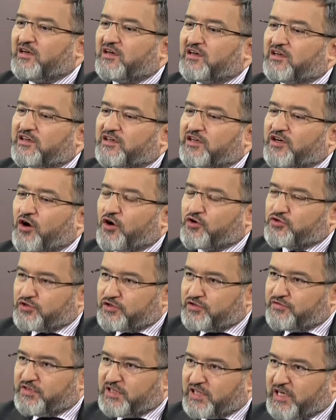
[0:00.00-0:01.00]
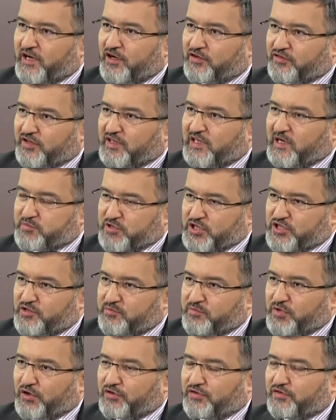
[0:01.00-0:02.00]
e, korzyść wynikająca dla
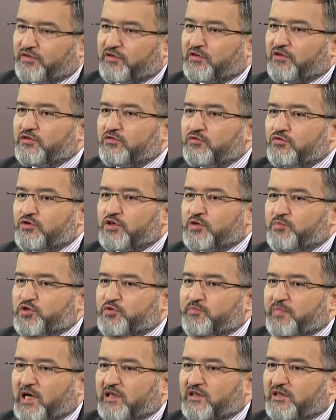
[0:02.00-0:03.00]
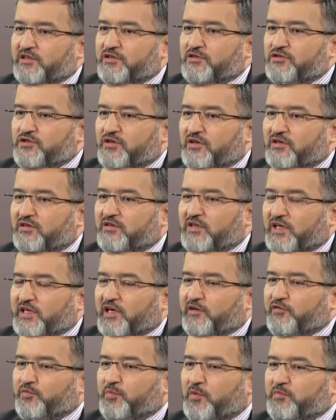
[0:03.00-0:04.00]
przedsiębiorcy. No i drugi przypadek, gdzie, tak
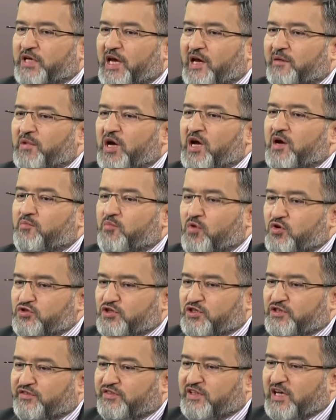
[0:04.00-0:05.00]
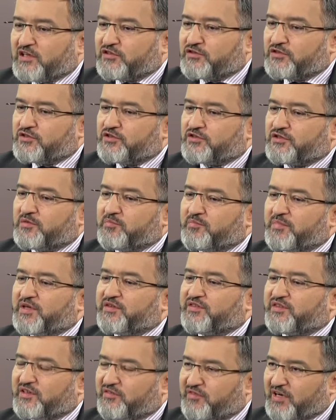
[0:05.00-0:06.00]
jak wspomniałem, może się zdarzyć, że
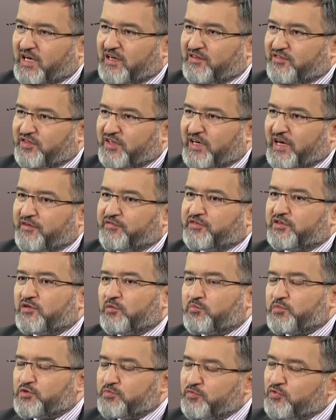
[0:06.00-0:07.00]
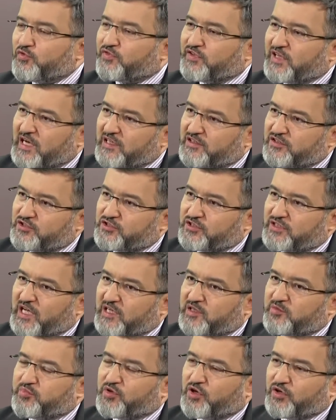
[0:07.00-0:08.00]
bez gwarancji EFI no byśmy uznali, że
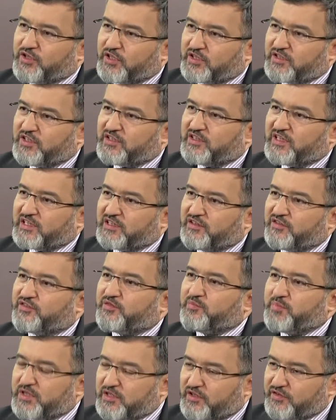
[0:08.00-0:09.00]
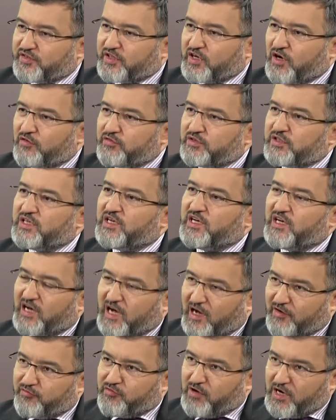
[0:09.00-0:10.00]
dany projekt jednak jest zbyt ryzykowny,
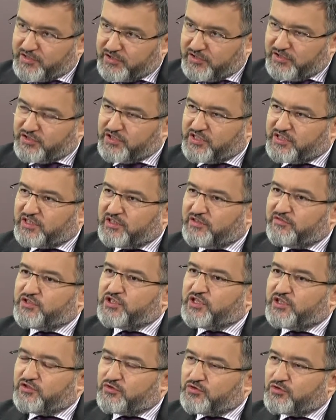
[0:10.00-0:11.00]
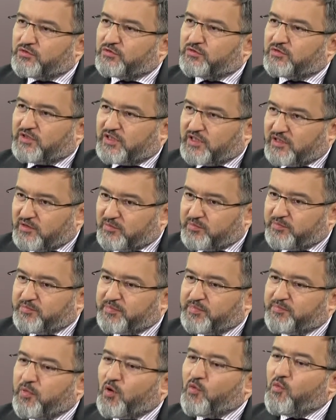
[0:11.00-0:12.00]
a właśnie dzięki wzięciu tej
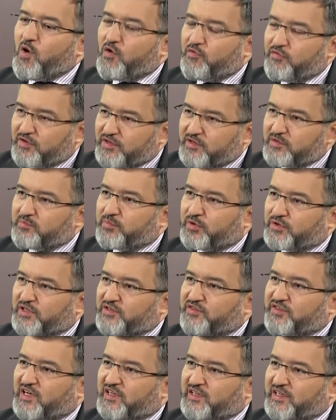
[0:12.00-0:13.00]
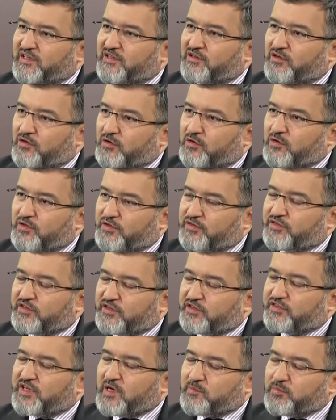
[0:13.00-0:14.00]
połowy potencjalnego
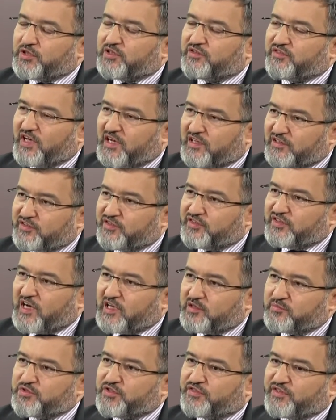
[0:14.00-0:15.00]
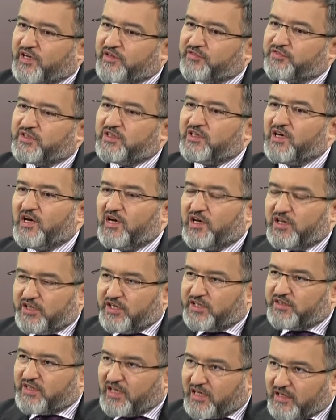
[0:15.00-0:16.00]
ryzyka potencjalnych strat przez EFI,
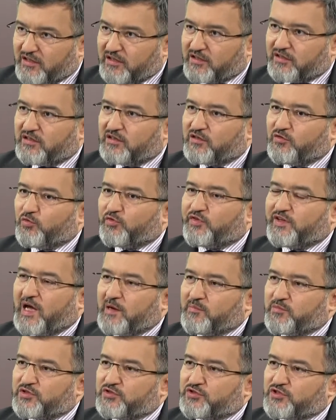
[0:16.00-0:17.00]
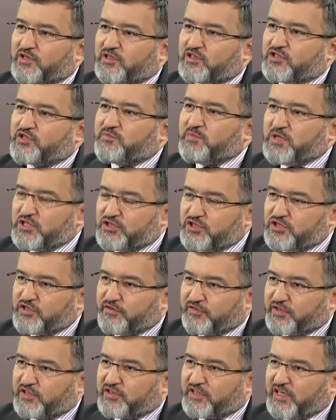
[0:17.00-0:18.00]
jednak e, uznamy, że, że mieści
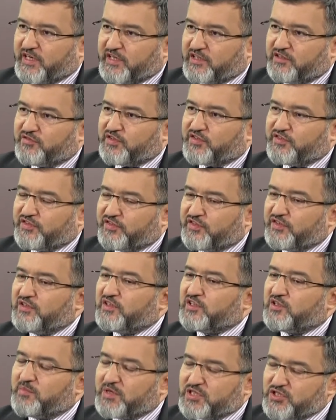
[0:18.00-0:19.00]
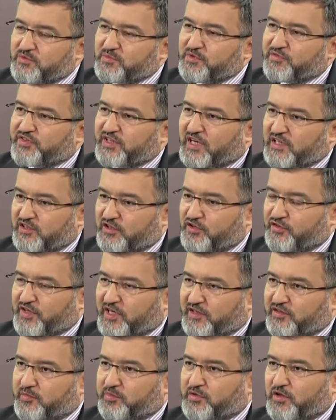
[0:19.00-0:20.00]
się w kryteriach inwestycyjnych i będziemy w stanie go
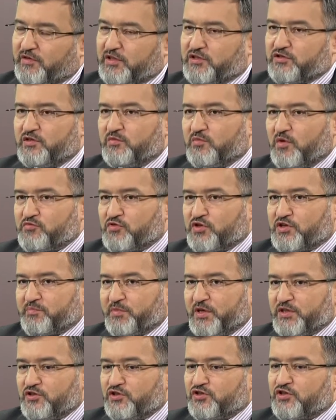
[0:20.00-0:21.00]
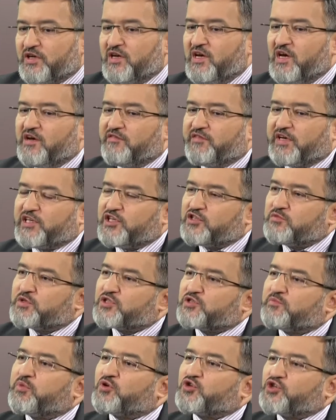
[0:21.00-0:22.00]
zaakceptować. Czyli można powiedzieć, że w jakiejś
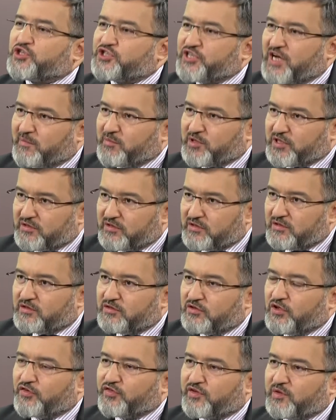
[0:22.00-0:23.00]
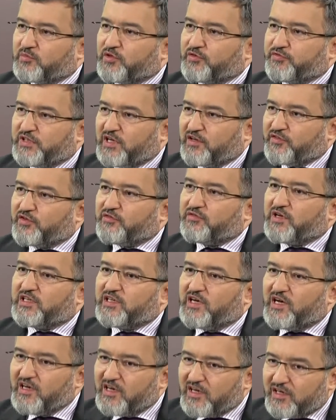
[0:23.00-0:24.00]
mierze poszerzamy dostęp do
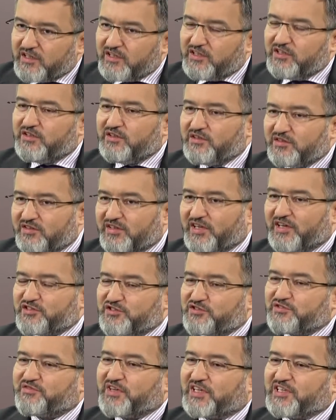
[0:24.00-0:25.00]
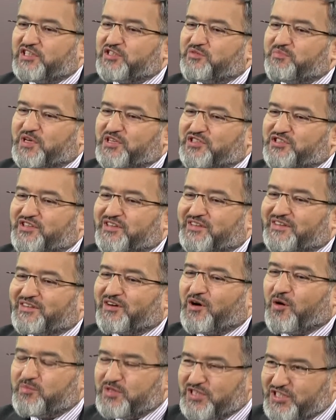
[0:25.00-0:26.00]
finansowania i też w jakiejś mierze
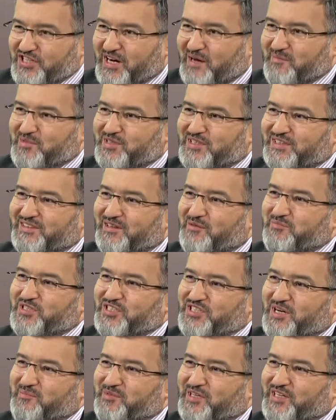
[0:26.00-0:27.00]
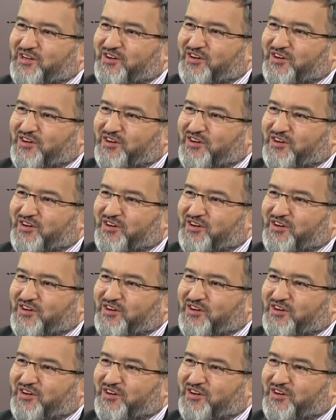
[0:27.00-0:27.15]
obniżamy, obniżamy jego